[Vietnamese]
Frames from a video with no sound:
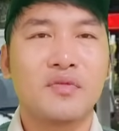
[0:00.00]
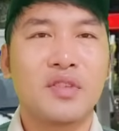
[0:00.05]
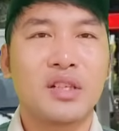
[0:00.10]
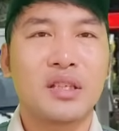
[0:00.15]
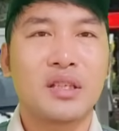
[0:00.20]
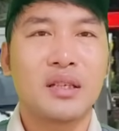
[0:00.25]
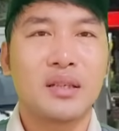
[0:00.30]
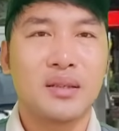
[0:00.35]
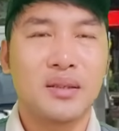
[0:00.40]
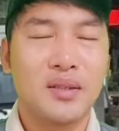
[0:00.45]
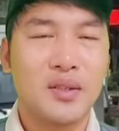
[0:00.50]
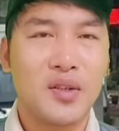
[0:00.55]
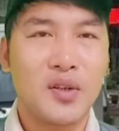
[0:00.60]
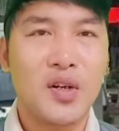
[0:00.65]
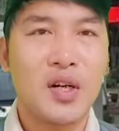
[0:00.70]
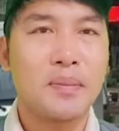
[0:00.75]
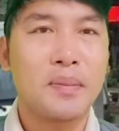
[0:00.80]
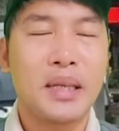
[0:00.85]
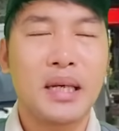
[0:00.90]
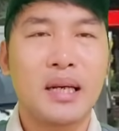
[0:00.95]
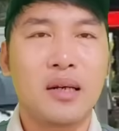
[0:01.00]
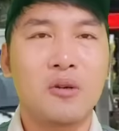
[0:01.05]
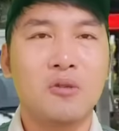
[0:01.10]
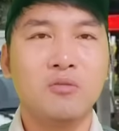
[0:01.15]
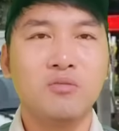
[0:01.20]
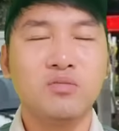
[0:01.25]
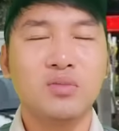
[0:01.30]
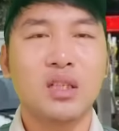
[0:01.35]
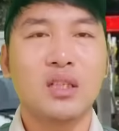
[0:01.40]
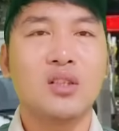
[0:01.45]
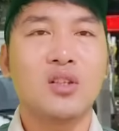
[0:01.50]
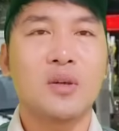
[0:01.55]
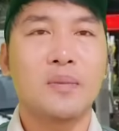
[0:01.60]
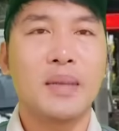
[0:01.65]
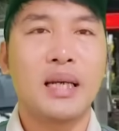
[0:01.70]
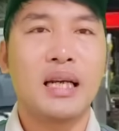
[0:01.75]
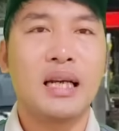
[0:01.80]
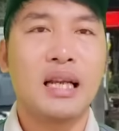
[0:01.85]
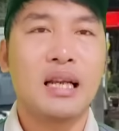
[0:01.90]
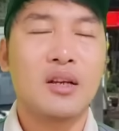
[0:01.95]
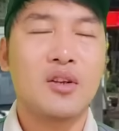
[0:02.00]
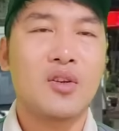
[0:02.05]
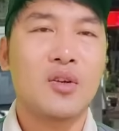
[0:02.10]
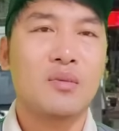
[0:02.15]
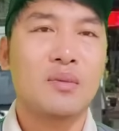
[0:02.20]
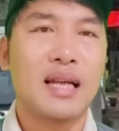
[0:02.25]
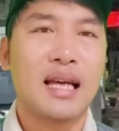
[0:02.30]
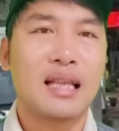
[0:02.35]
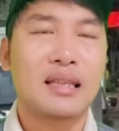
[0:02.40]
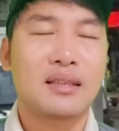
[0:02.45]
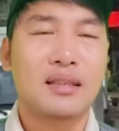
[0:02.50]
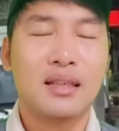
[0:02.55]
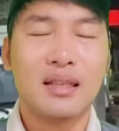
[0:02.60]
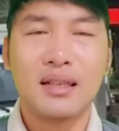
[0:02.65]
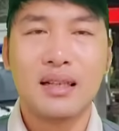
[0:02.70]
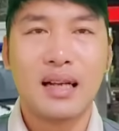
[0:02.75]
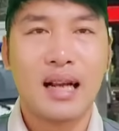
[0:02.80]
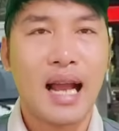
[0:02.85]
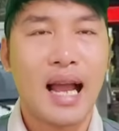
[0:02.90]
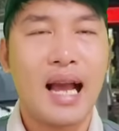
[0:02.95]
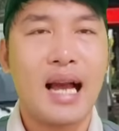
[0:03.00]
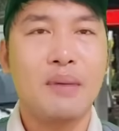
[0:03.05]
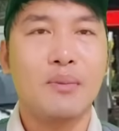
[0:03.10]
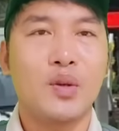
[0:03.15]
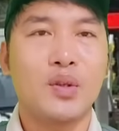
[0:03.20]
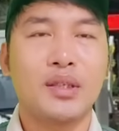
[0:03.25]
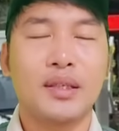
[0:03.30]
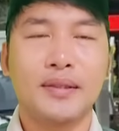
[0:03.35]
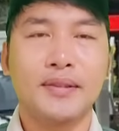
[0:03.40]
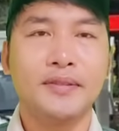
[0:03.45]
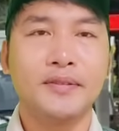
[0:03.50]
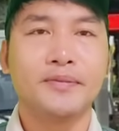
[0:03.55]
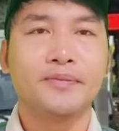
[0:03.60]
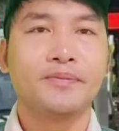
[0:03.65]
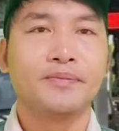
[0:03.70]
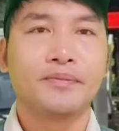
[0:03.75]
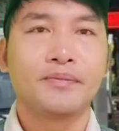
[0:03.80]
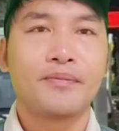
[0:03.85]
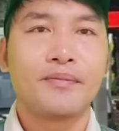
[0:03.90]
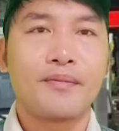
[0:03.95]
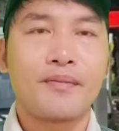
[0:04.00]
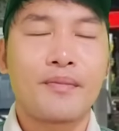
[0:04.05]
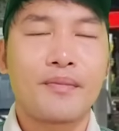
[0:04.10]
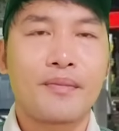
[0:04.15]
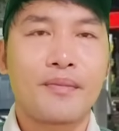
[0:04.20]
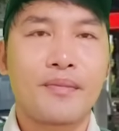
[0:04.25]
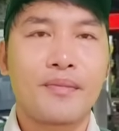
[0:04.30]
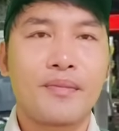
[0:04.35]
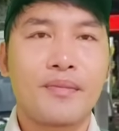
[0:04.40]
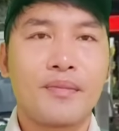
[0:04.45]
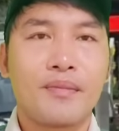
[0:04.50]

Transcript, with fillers: và tự cho mình là đúng tự cho mình là nói chung là tất cả mọi thứ Ừ.